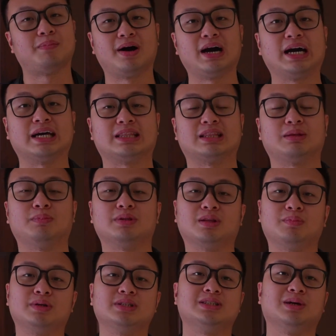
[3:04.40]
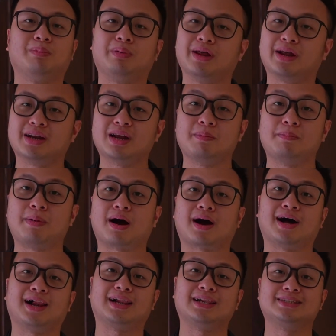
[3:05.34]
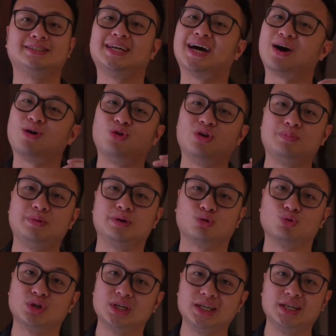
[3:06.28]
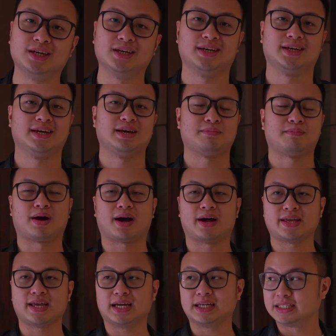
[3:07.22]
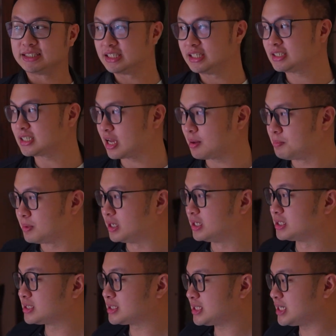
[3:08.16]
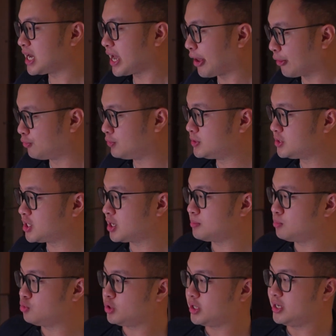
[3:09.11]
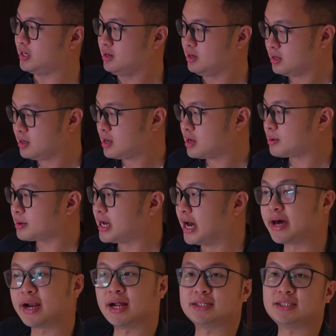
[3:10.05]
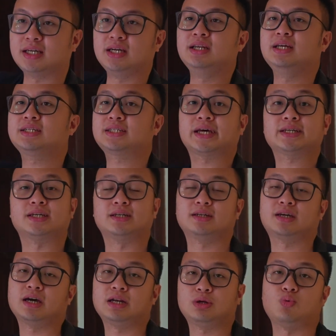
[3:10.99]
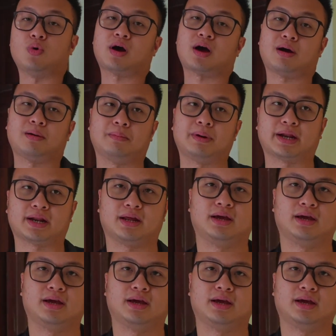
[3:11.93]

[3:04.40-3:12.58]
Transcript: banget. Teman-teman sebenarnya bakal jauh lebih rugi. Makanya di sini saya bikin seefisien mungkin. Garasi ini saya jadikan dua kamar.